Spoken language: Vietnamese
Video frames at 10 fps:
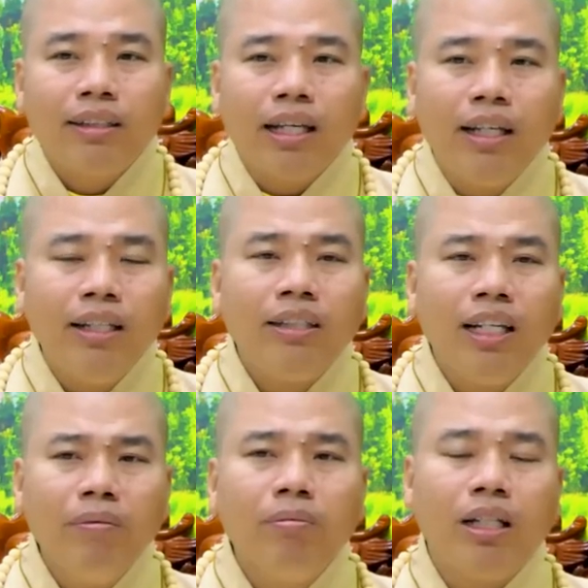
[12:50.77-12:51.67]
Chỉ
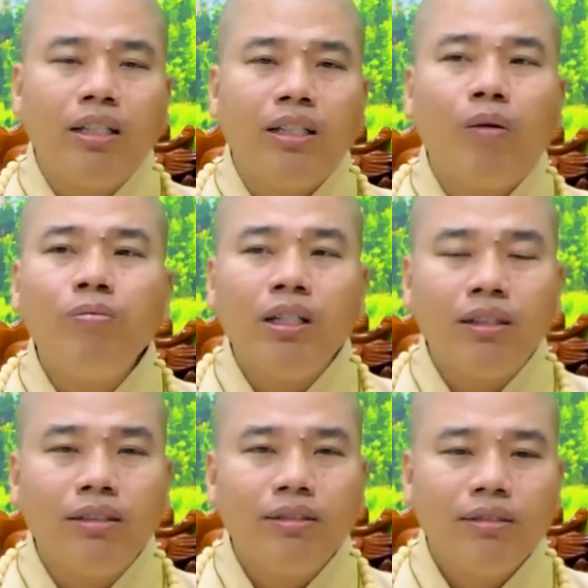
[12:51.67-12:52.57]
chính mình giống
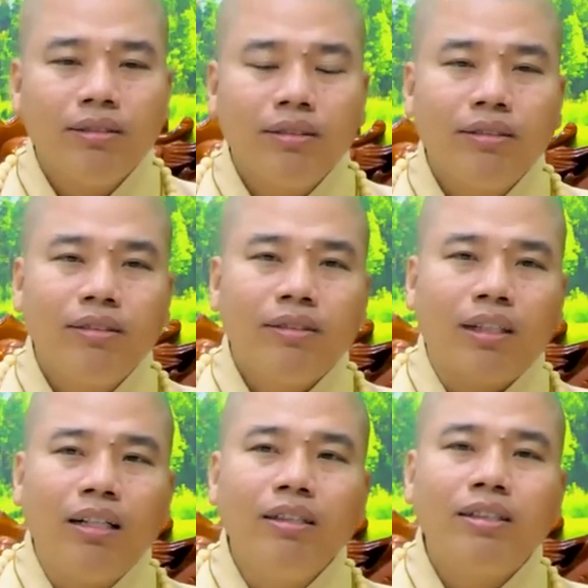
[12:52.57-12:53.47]
như
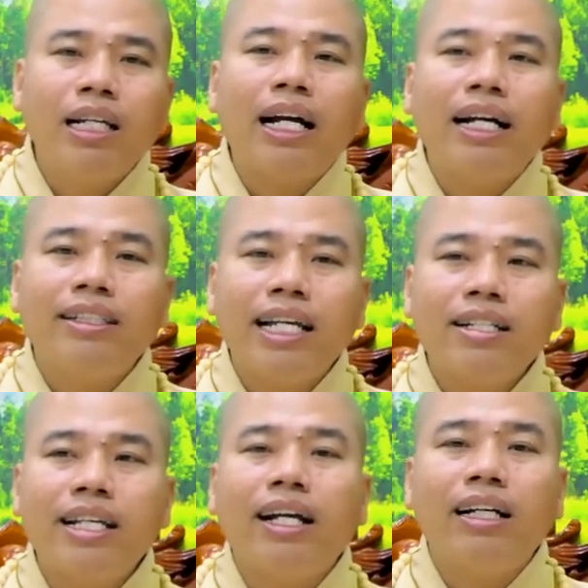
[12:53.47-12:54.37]
Tự sắc ăn
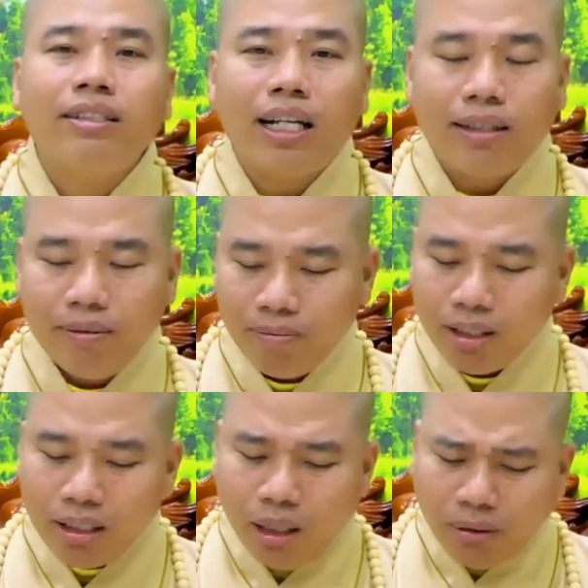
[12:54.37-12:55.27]
xét, xét ăn sắc
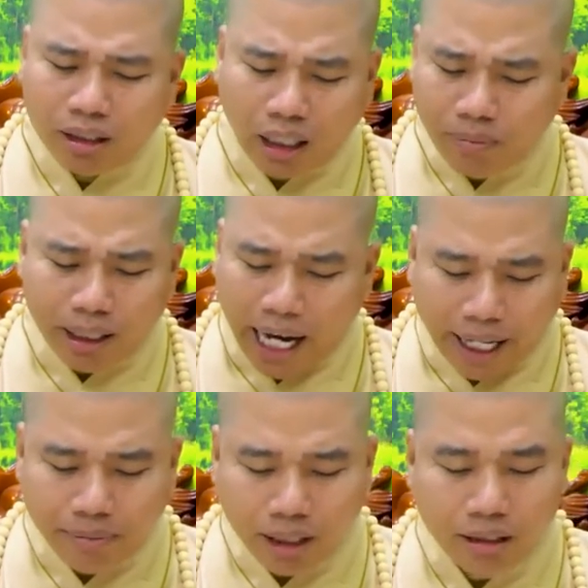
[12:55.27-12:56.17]
Giống như tự mình
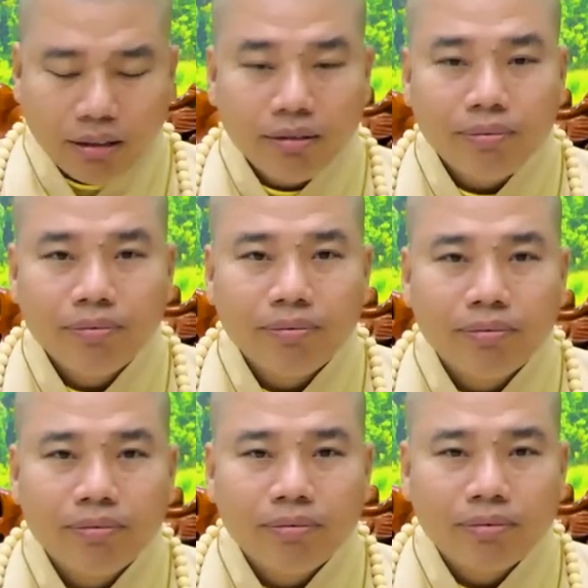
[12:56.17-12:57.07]
hại mình
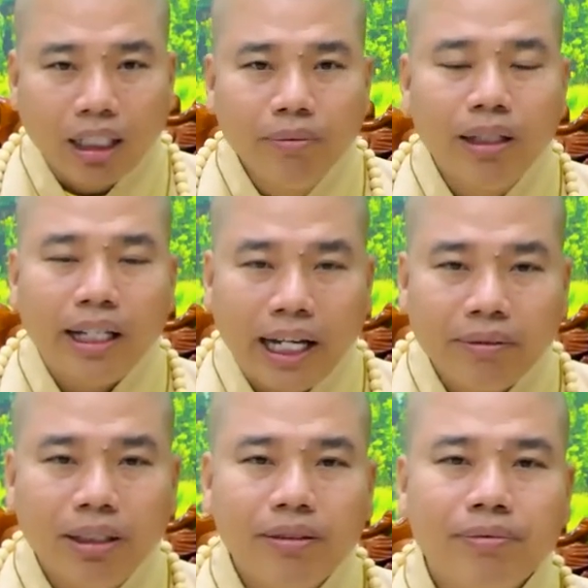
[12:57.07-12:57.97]
Tự mình
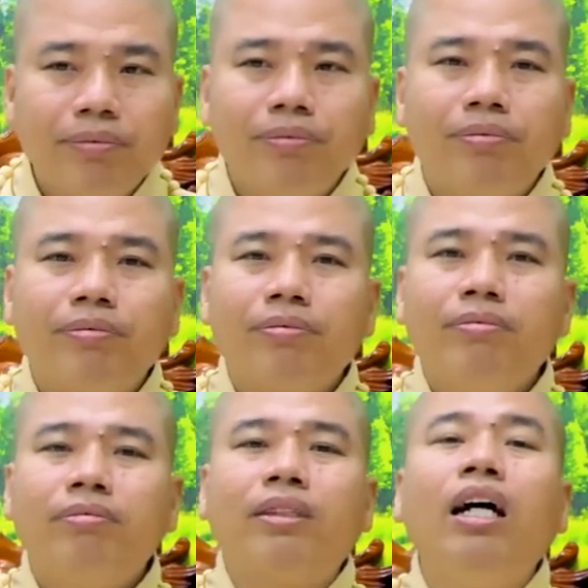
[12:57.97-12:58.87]
hại mình
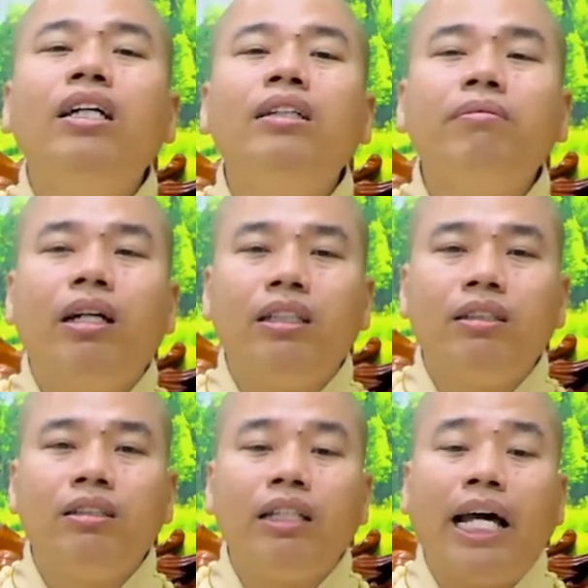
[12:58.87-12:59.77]
Tự
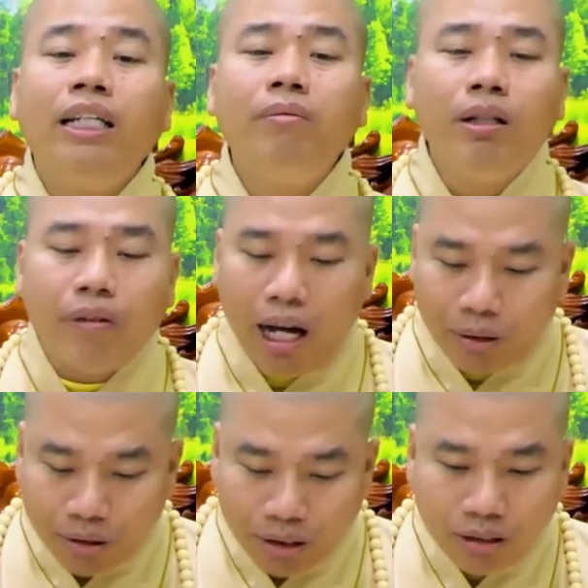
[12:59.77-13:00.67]
mình đẩy mình
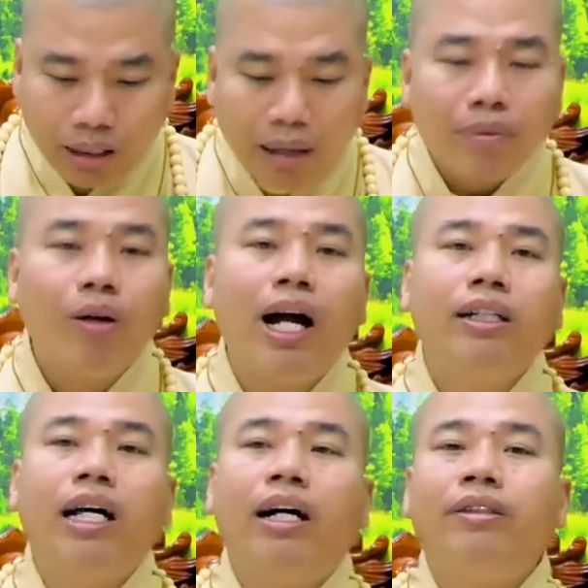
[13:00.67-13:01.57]
vào Tam đồ
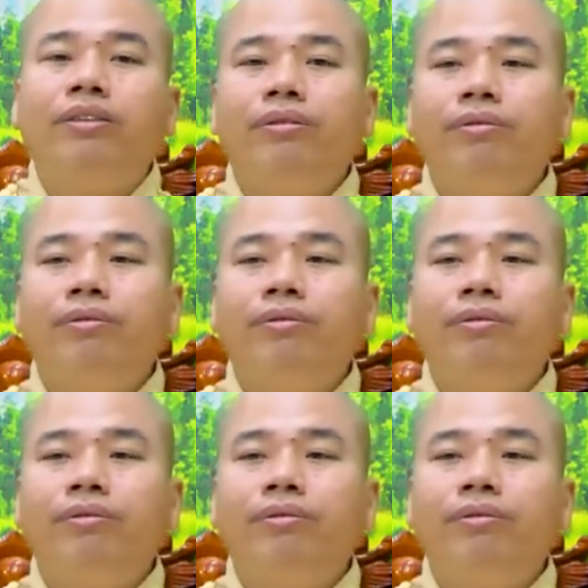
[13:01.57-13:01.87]
ác đạo